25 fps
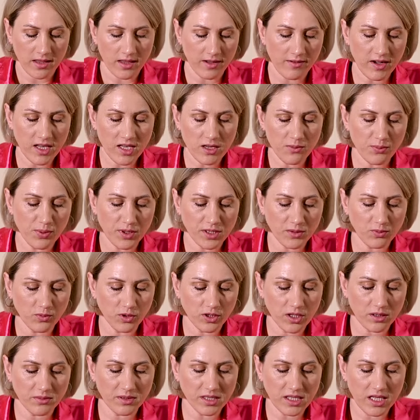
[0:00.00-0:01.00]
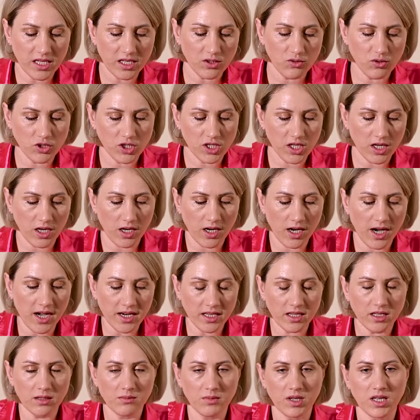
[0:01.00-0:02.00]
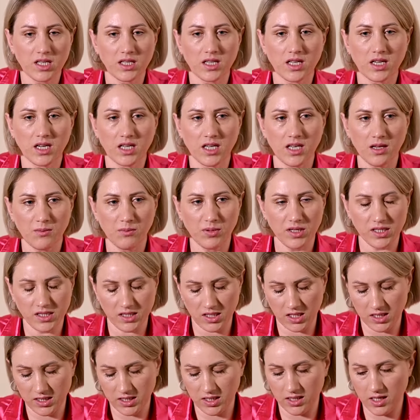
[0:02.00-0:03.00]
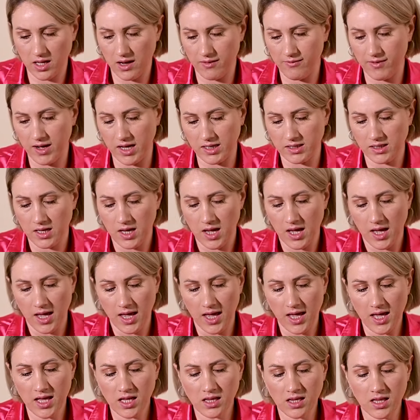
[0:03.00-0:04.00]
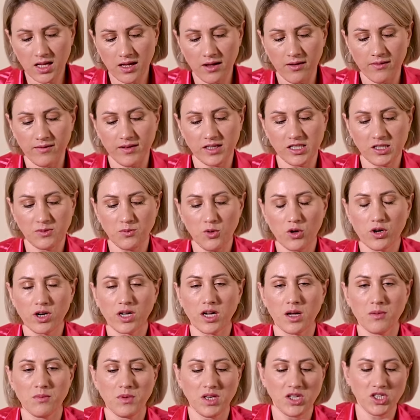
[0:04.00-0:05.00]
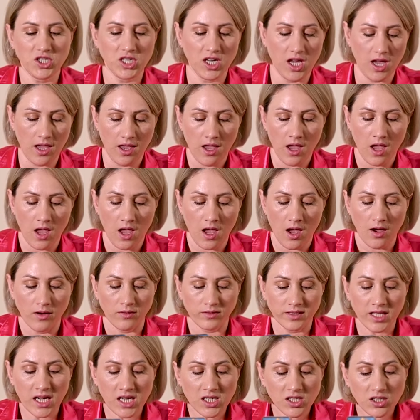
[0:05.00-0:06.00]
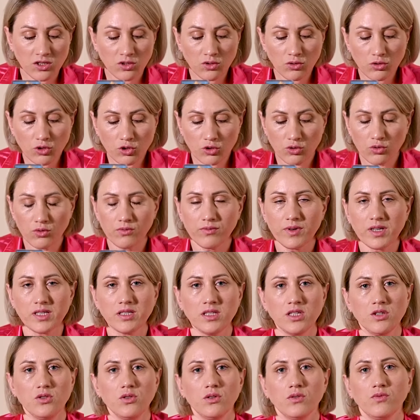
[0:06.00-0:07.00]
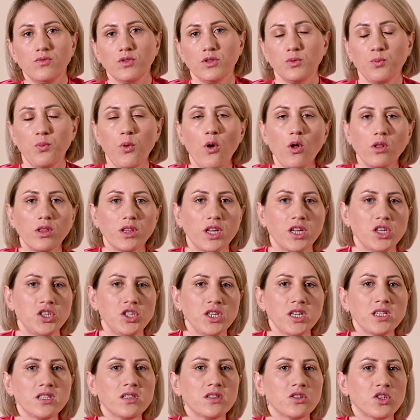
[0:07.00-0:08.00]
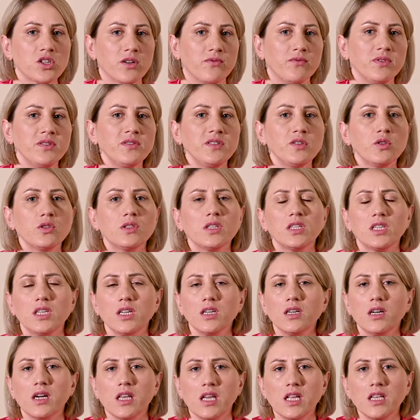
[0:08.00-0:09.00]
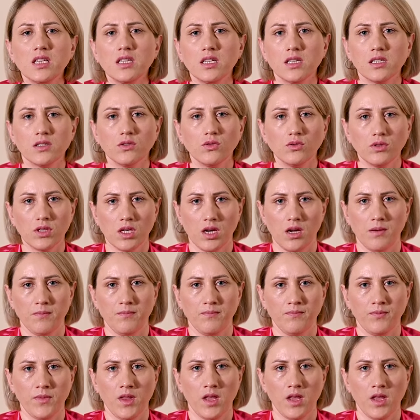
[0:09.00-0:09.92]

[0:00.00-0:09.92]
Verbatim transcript: Давайте посмотрим следующая карта, мои дорогие близнецы, для вас. Это восьмерка мечей. Даже то, что у вас идет вот полная чаша, вы все-таки горите изнутри.